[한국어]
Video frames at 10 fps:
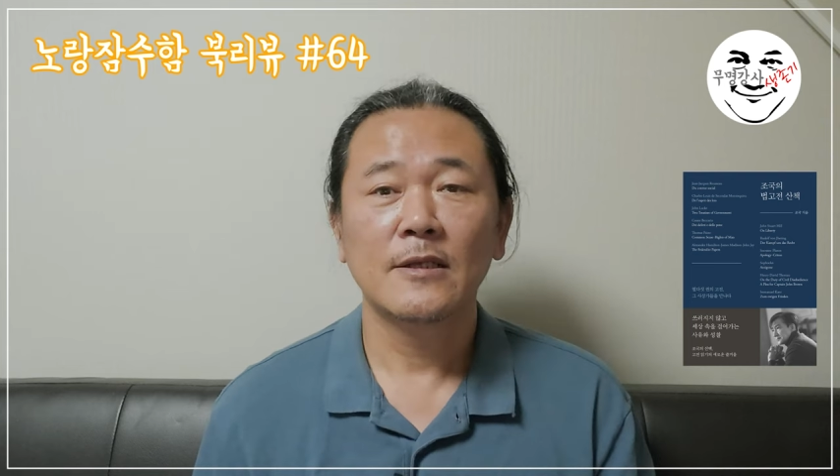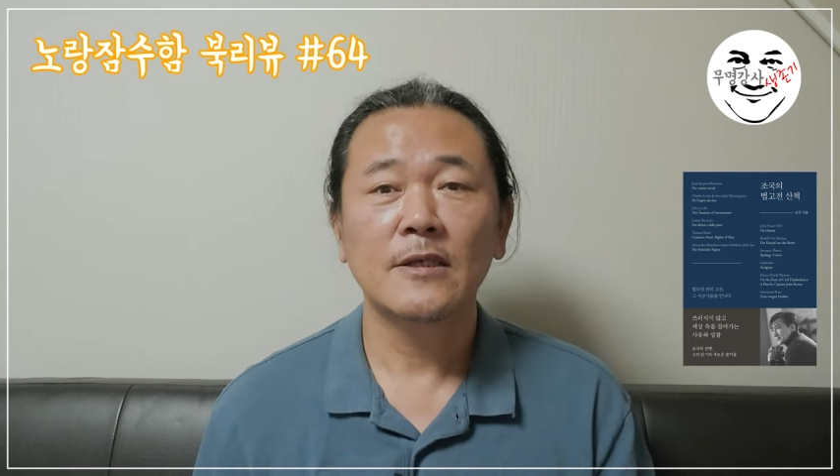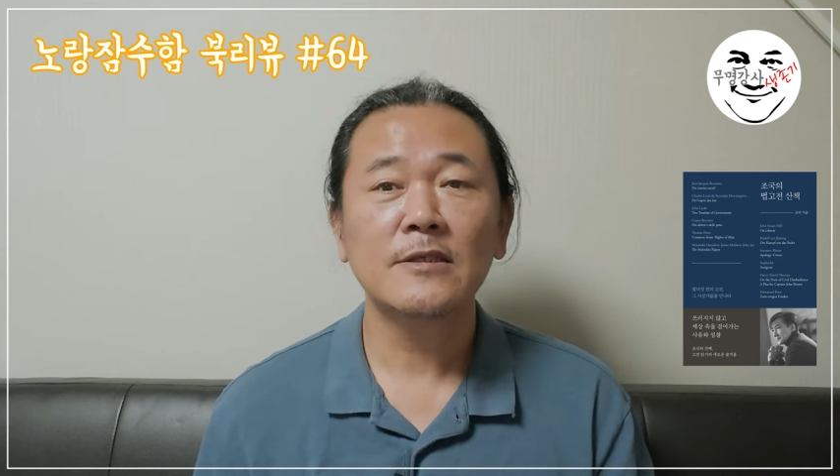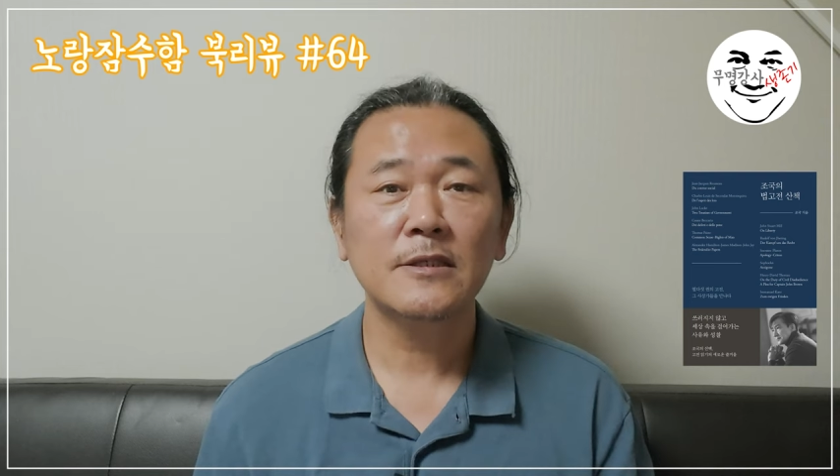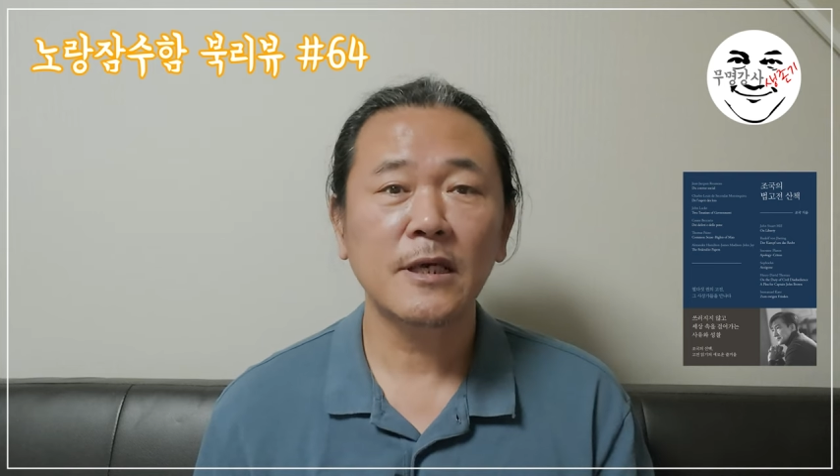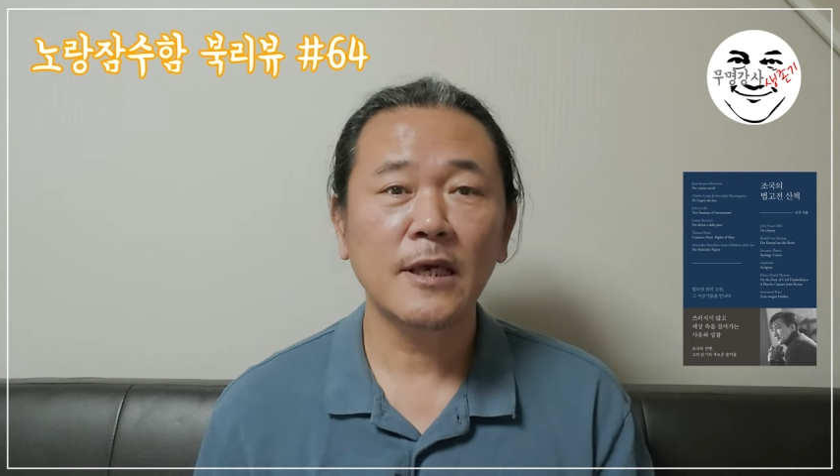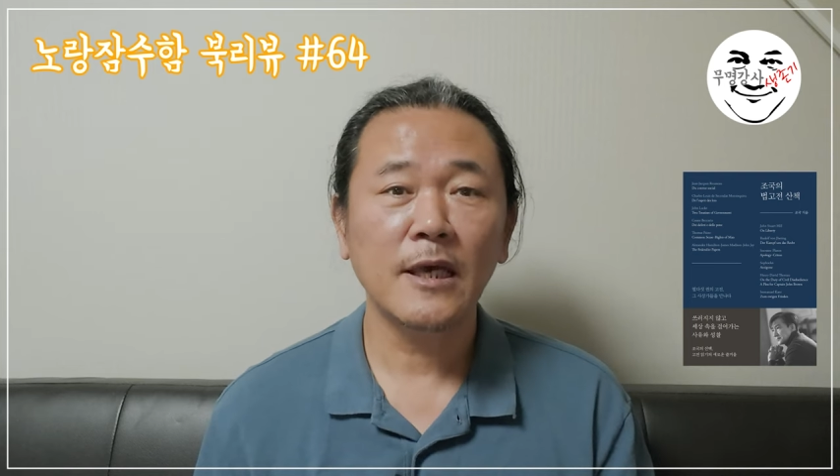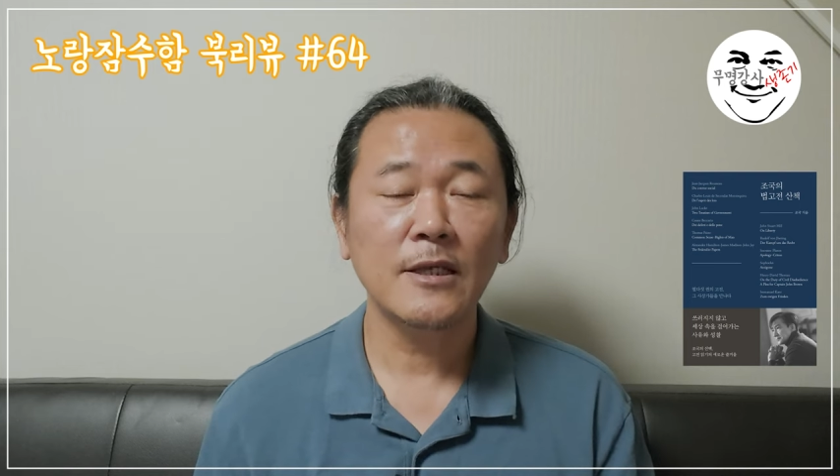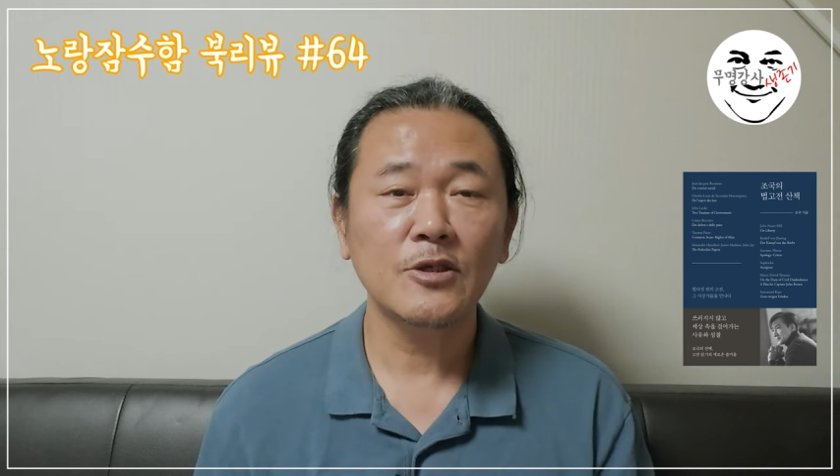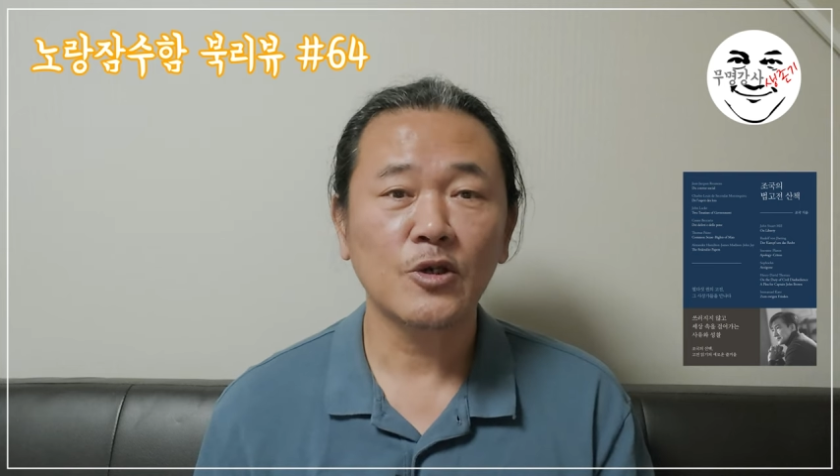이
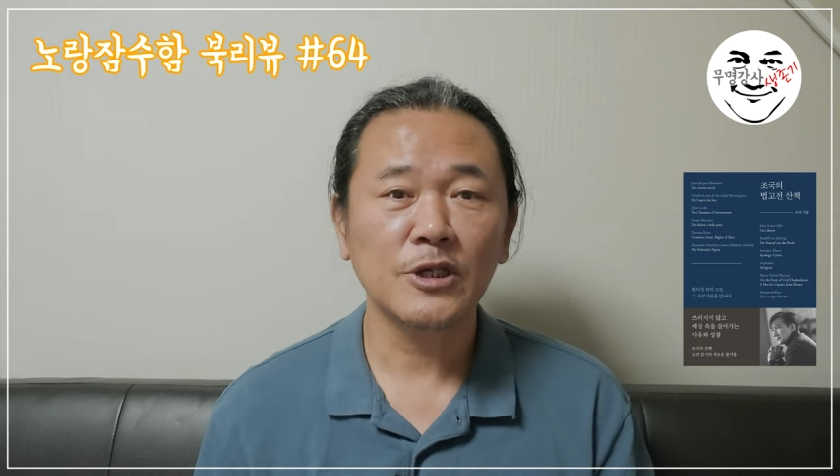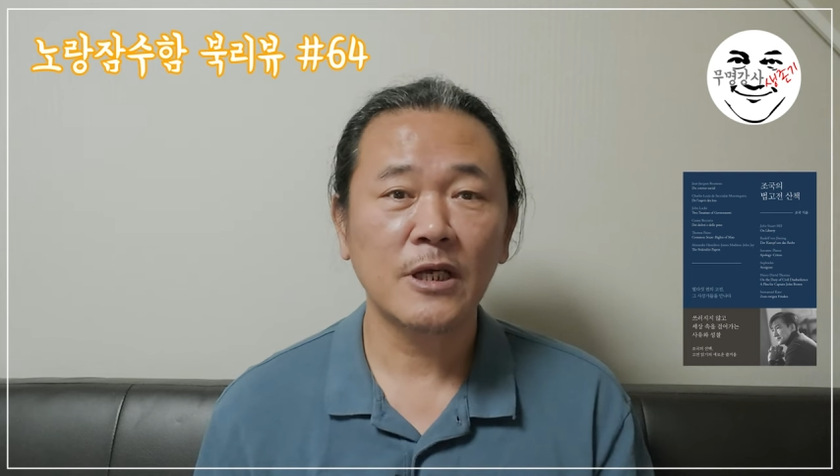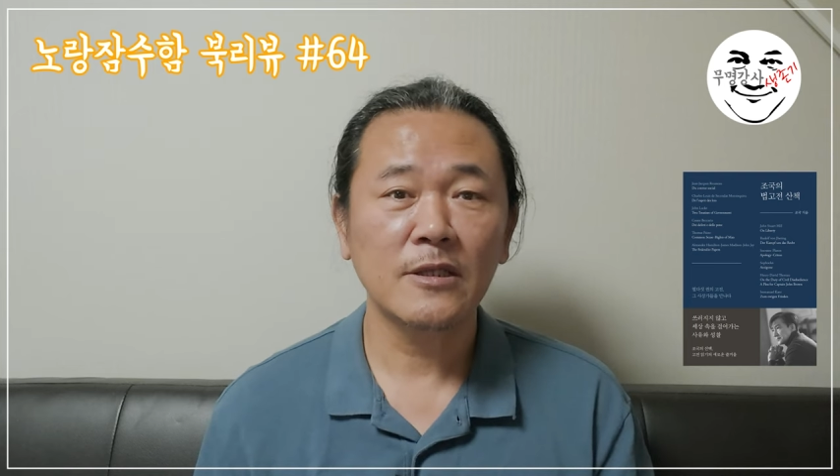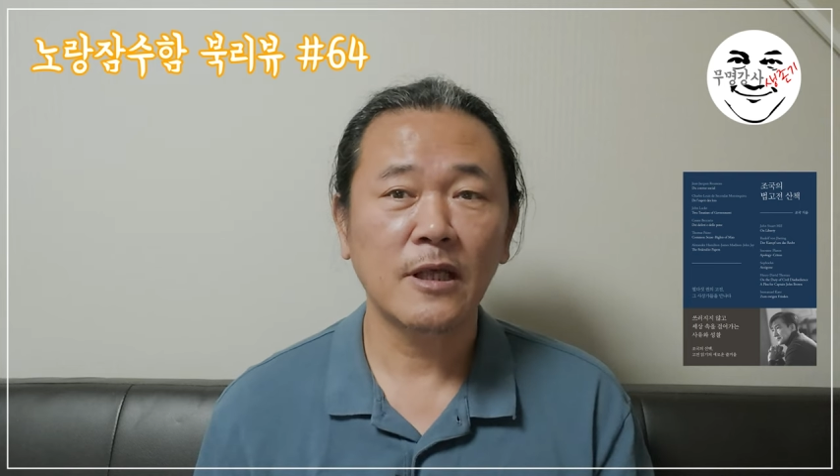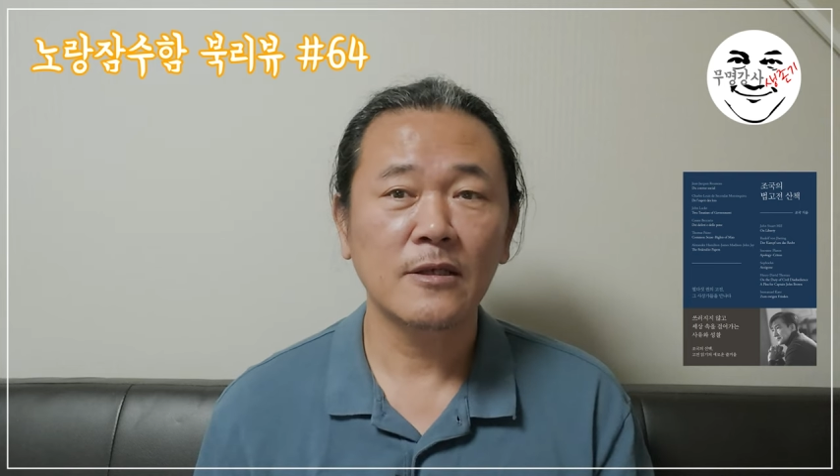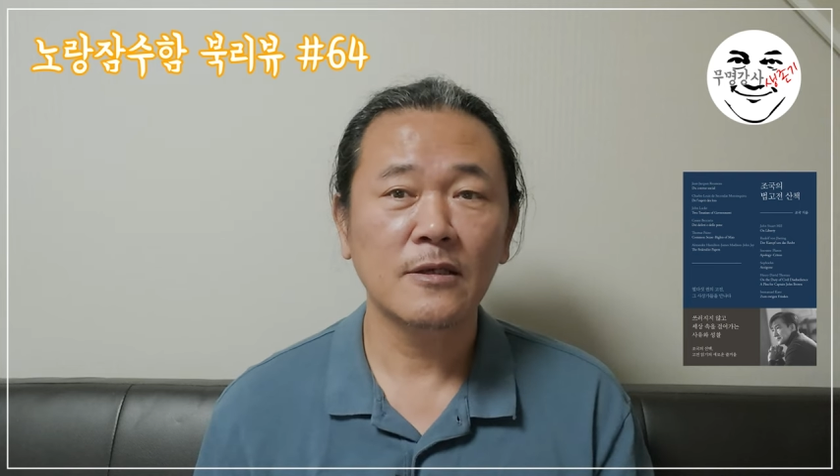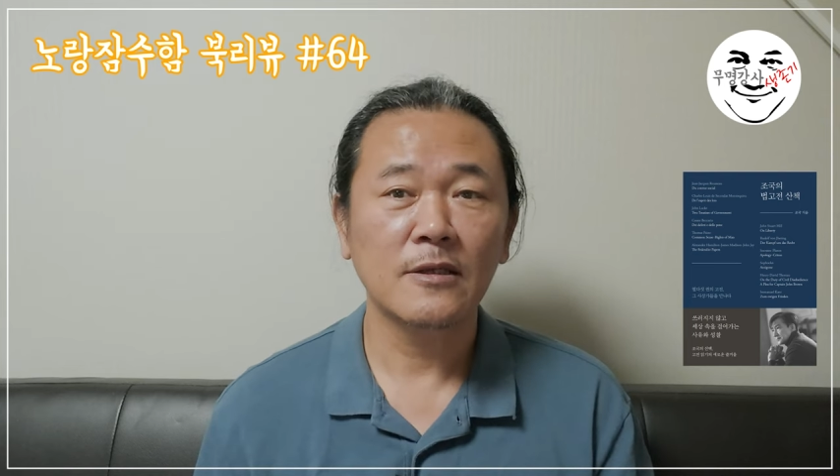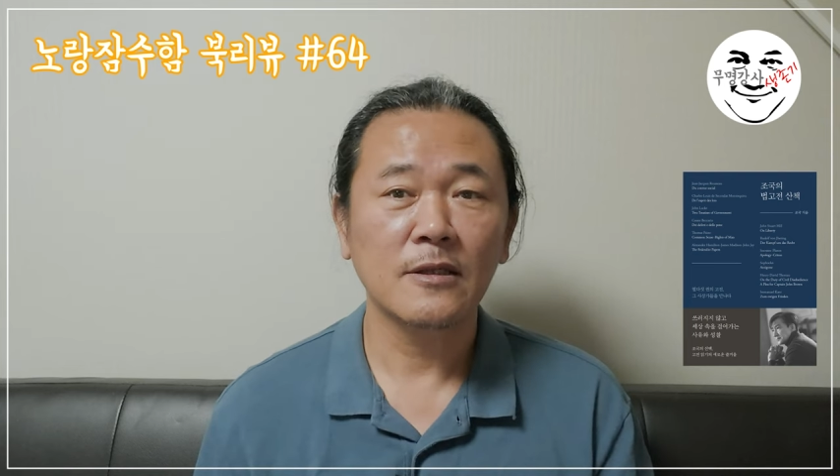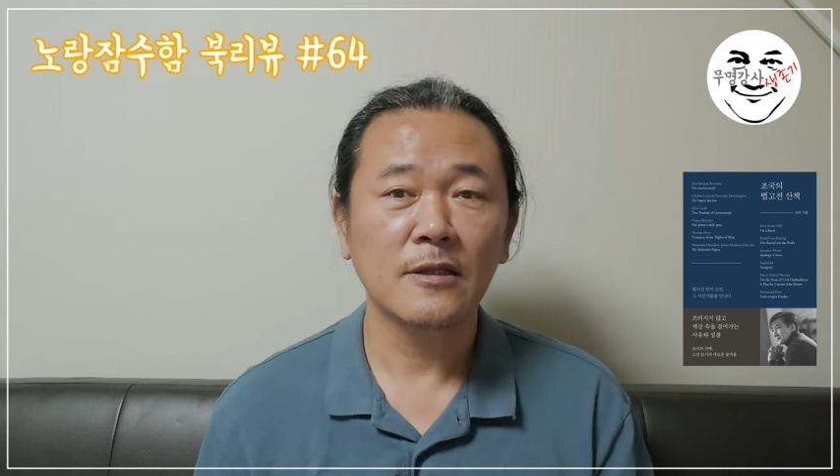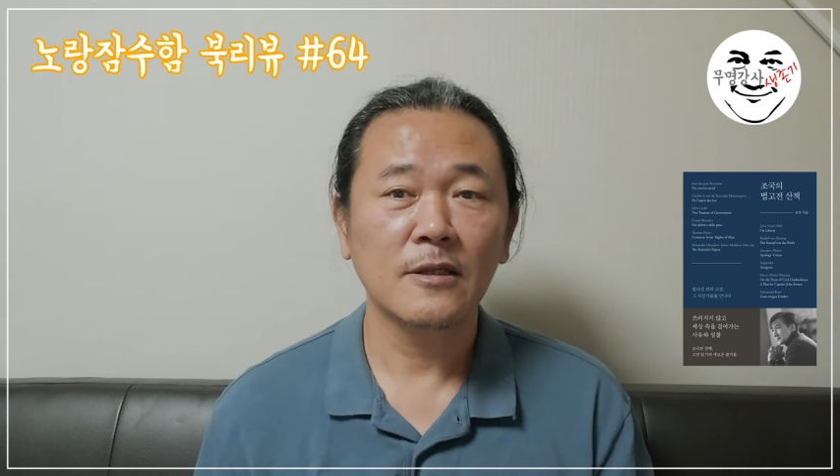책의
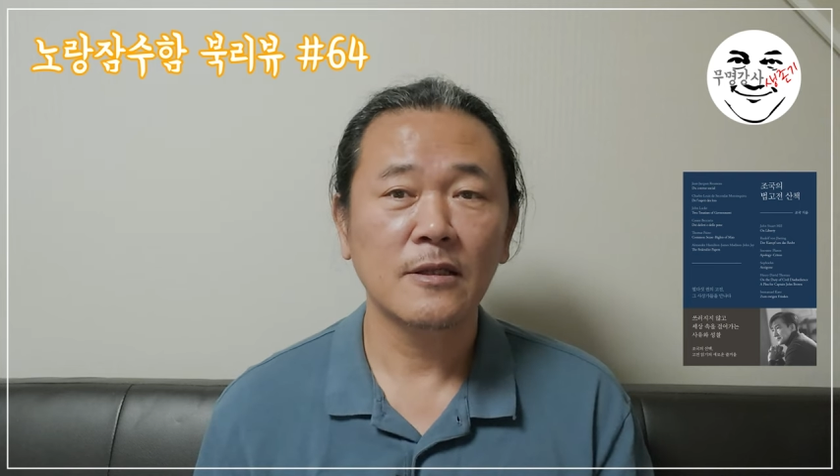저자한테는